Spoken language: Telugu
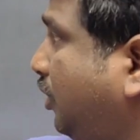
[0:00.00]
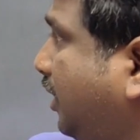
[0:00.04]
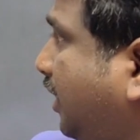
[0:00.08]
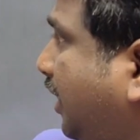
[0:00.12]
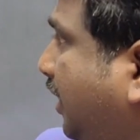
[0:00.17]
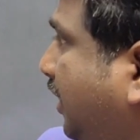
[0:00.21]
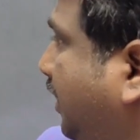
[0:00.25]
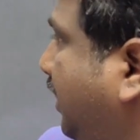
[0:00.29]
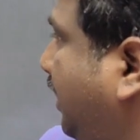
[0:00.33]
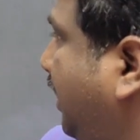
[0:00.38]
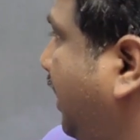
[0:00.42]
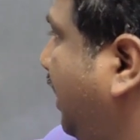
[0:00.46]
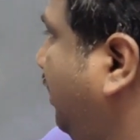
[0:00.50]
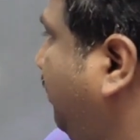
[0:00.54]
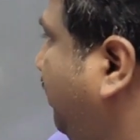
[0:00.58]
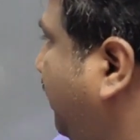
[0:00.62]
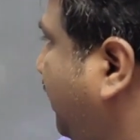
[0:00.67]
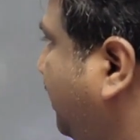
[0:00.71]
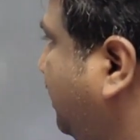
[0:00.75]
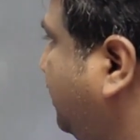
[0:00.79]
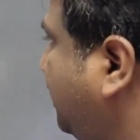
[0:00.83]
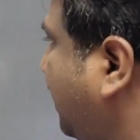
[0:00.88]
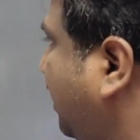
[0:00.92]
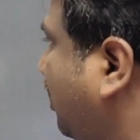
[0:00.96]
సో ఇక్కడ
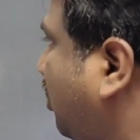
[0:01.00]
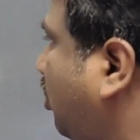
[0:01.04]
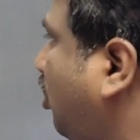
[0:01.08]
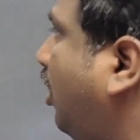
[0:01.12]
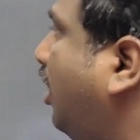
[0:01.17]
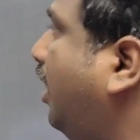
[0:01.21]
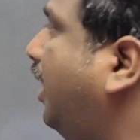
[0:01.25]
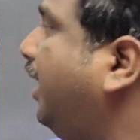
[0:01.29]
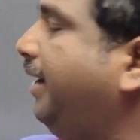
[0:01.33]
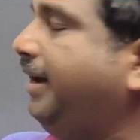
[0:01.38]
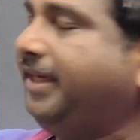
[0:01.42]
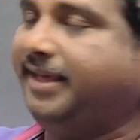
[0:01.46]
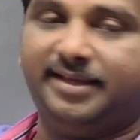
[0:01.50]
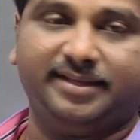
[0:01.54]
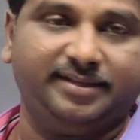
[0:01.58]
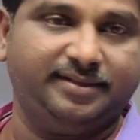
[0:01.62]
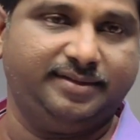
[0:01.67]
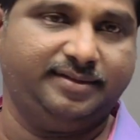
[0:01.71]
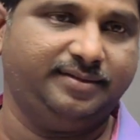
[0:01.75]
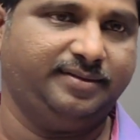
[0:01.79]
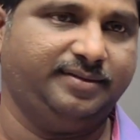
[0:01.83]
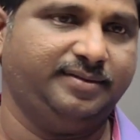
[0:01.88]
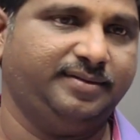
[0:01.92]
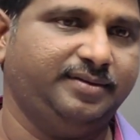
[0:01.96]
ఏబీ ఈజ్ ఏ కార్డ్
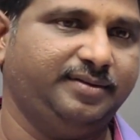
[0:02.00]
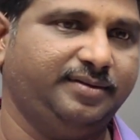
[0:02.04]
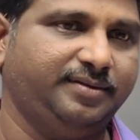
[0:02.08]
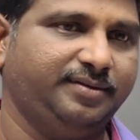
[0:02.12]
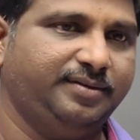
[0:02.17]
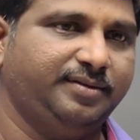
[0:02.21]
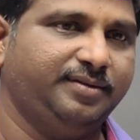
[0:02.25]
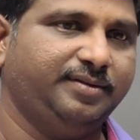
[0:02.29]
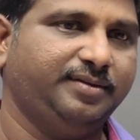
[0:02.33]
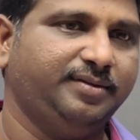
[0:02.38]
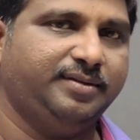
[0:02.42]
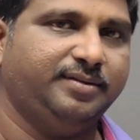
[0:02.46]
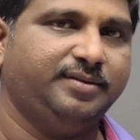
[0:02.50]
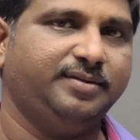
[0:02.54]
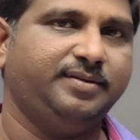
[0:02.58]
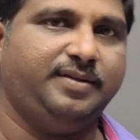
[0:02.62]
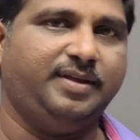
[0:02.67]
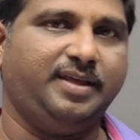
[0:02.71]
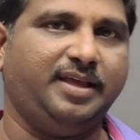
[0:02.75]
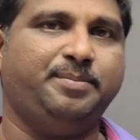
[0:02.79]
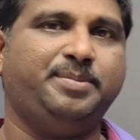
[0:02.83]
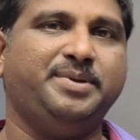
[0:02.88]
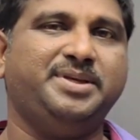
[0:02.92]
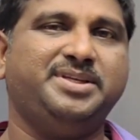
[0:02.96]

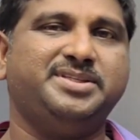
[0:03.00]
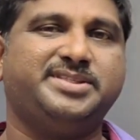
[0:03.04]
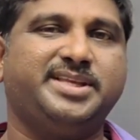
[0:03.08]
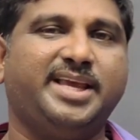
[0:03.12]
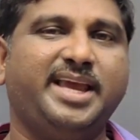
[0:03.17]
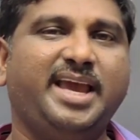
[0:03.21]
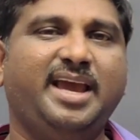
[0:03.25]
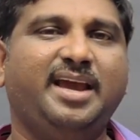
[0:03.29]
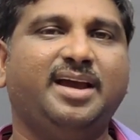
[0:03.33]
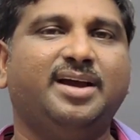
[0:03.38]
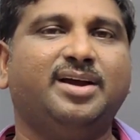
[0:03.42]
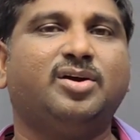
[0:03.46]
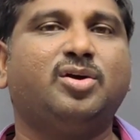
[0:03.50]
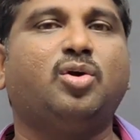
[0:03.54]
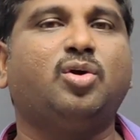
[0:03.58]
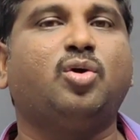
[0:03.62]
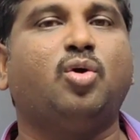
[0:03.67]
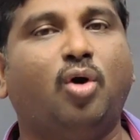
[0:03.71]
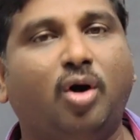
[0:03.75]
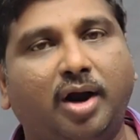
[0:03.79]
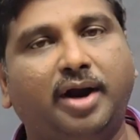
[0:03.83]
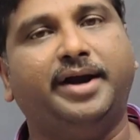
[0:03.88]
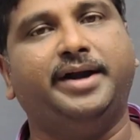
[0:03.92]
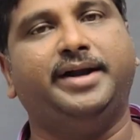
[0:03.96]
ఏబీ ఈజ్ ఏ
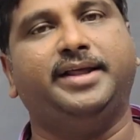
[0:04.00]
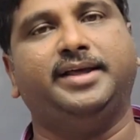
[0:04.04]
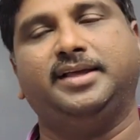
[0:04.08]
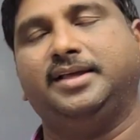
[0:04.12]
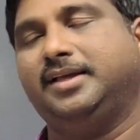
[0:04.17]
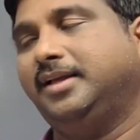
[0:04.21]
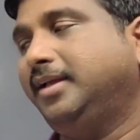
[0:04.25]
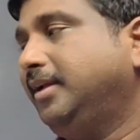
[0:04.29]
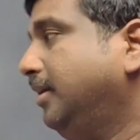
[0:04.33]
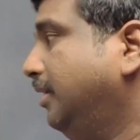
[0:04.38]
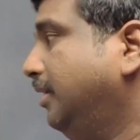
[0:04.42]
కార్డ్